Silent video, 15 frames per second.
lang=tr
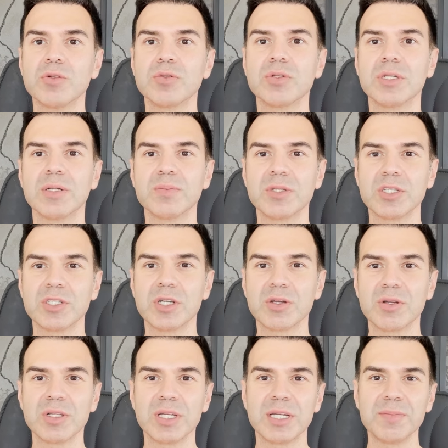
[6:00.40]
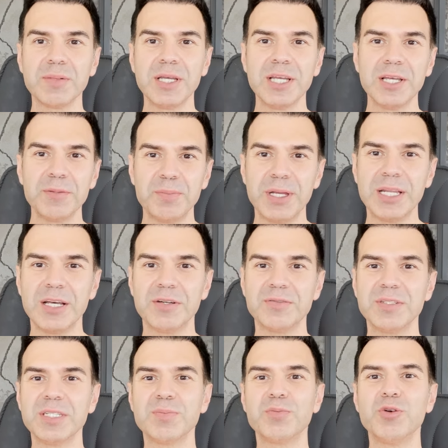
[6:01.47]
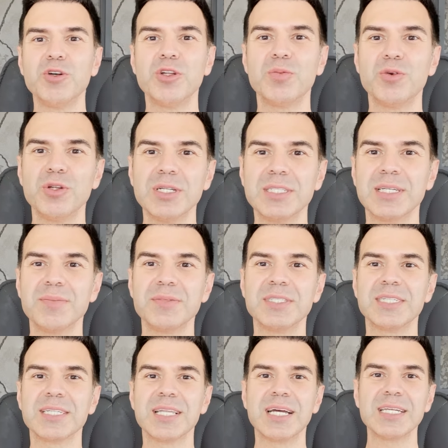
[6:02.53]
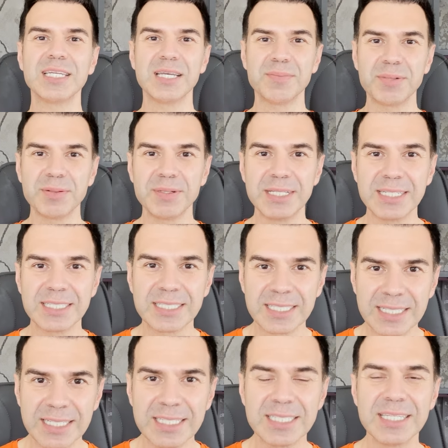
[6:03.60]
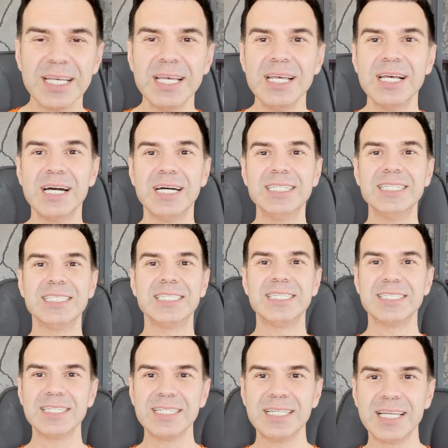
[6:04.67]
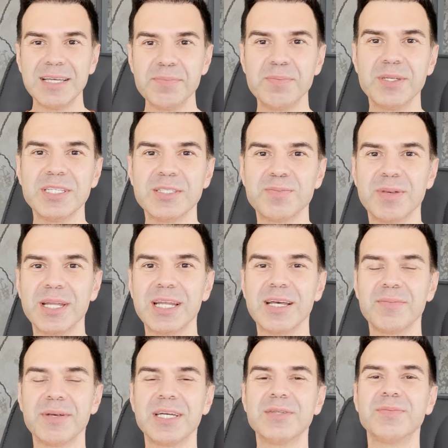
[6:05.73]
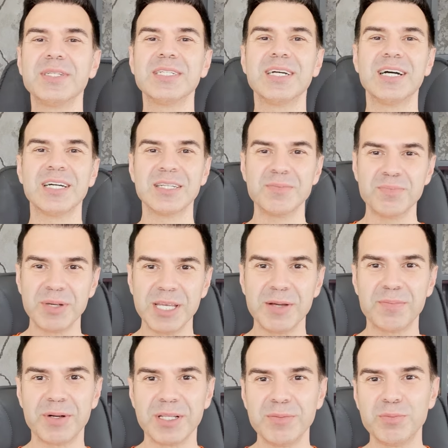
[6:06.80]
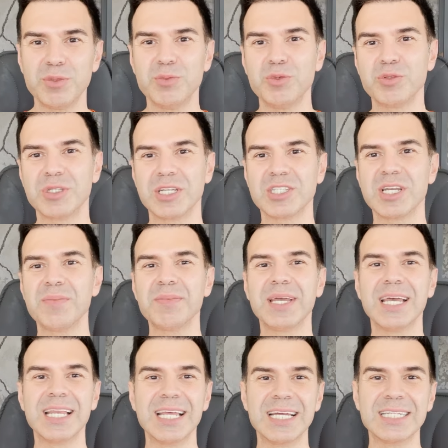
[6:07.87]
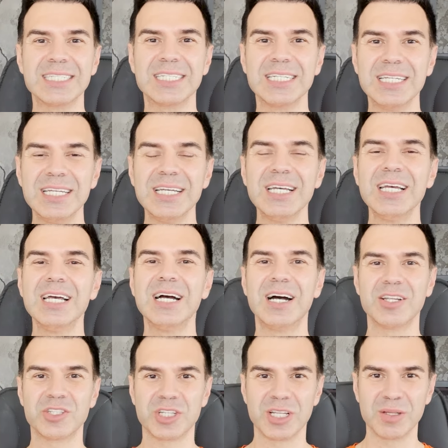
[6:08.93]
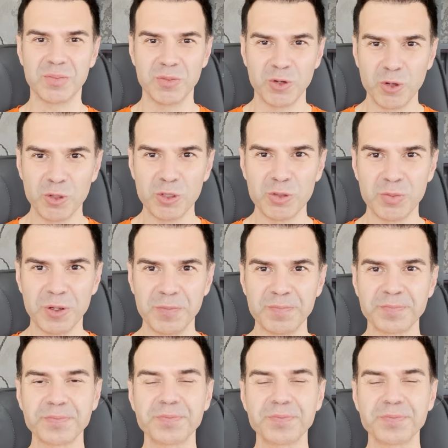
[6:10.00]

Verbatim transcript: özür dilerim, teşekkür ederim, beni affet. Böyle böyle temizlikler yapabilirsiniz. Hadi sizinle biz beraber bir arınma yapalım. Bu muhteşem enerjiyi açalım. Olur mu?